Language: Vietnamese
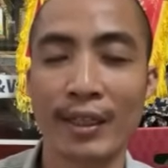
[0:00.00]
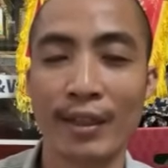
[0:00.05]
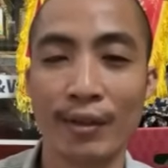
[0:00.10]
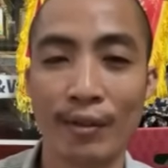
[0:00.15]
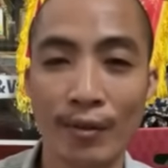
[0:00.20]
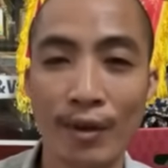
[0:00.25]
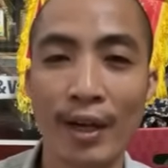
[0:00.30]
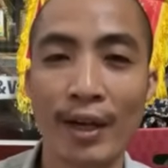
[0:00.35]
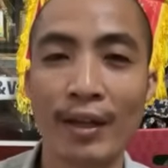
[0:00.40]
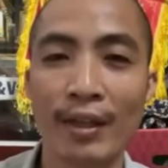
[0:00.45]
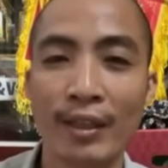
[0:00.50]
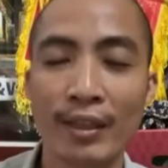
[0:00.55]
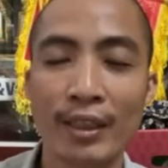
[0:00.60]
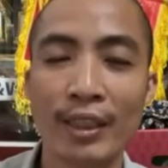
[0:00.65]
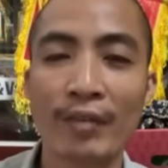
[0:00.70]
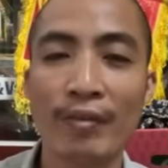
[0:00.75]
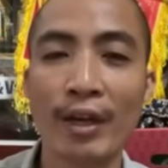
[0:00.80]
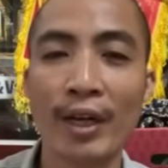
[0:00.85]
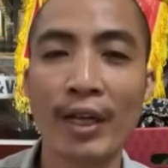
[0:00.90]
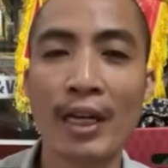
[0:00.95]
đúng không ạ
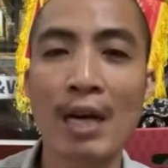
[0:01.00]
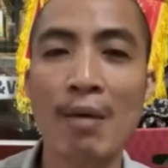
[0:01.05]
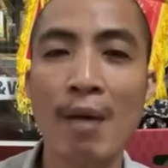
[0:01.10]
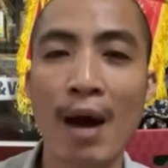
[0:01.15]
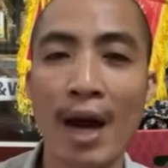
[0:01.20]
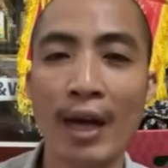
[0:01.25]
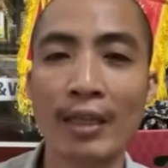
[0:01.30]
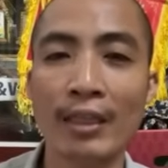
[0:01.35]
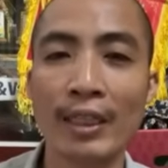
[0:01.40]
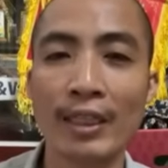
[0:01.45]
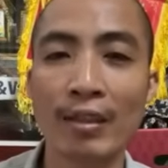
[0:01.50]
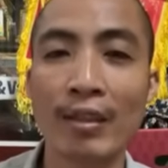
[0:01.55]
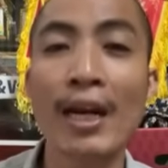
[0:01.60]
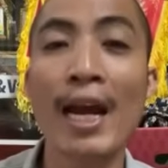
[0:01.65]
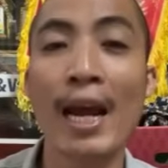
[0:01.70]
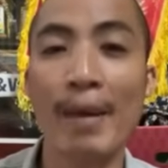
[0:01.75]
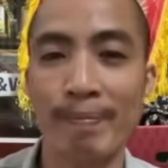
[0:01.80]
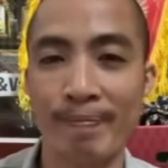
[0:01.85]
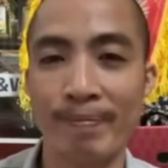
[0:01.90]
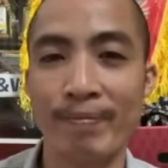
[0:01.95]
thì về cơ bản nhìn nó
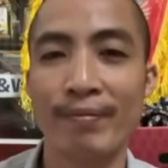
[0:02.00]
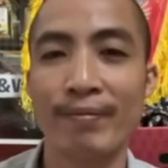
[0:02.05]
đẹp